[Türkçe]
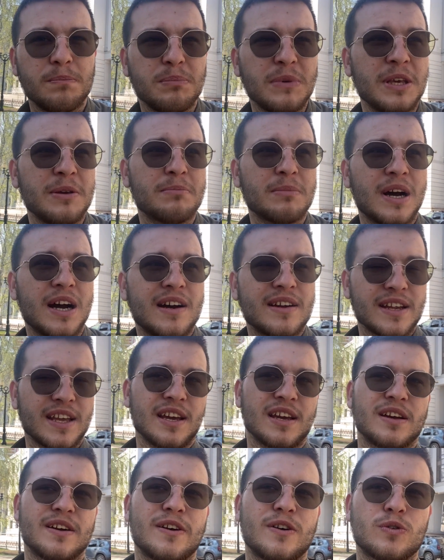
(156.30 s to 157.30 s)
mimari.
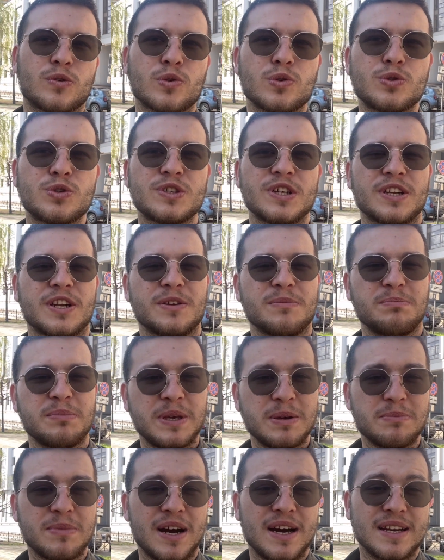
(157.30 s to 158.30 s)
Rusya'nın
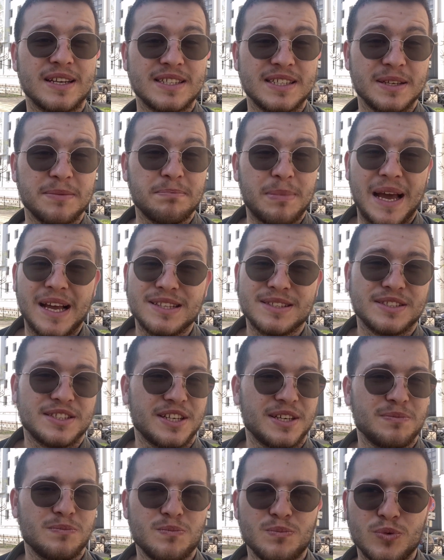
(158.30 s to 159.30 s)
mimarisi
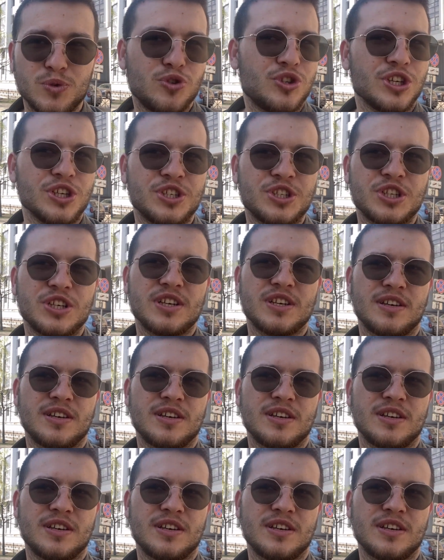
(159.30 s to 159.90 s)
bence müthiş.